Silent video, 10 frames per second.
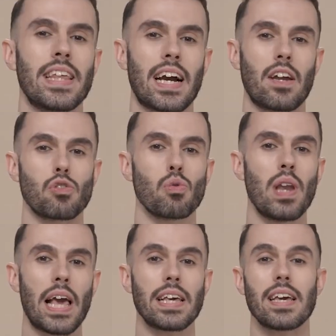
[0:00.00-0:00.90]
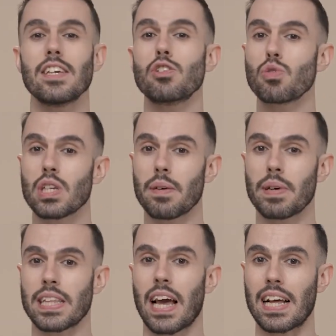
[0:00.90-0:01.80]
Déjanos un like y
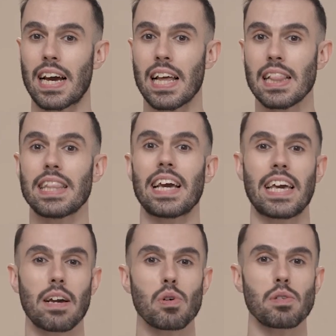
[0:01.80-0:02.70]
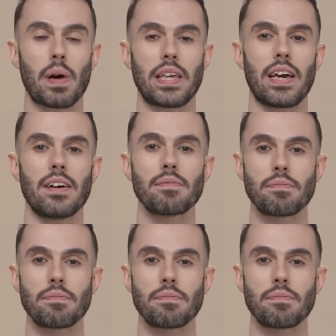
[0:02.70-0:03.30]
suscríbete al canal de GECO España.